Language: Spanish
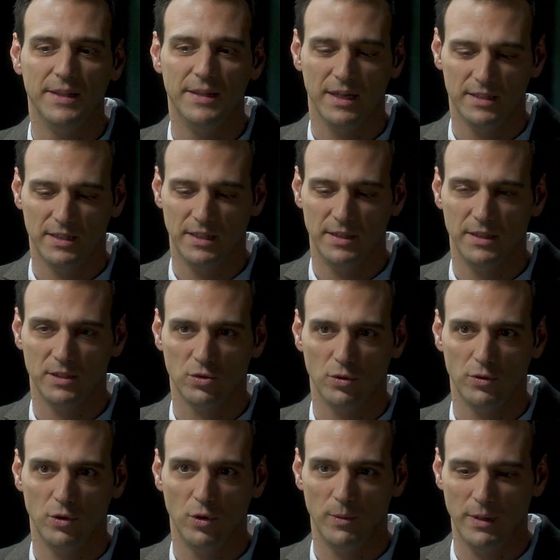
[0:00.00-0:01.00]
heredaste de
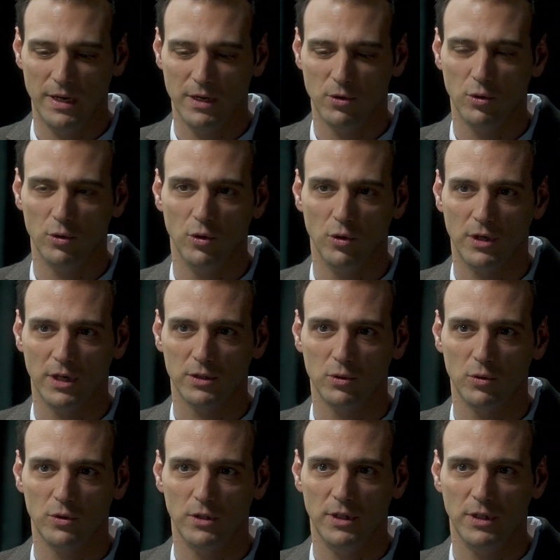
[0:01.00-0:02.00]
eso, lo blanco, lo
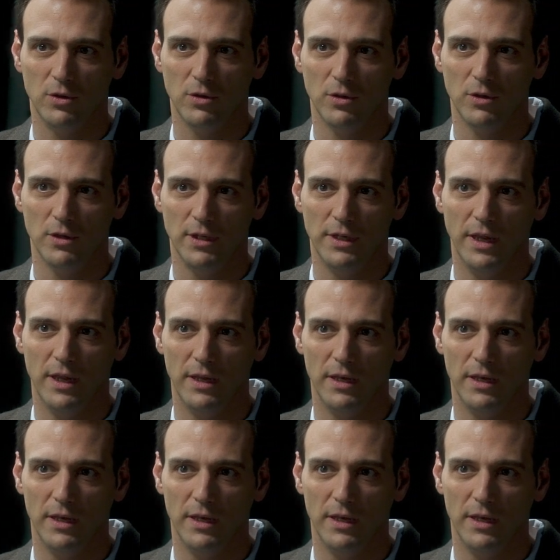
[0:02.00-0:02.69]
católico y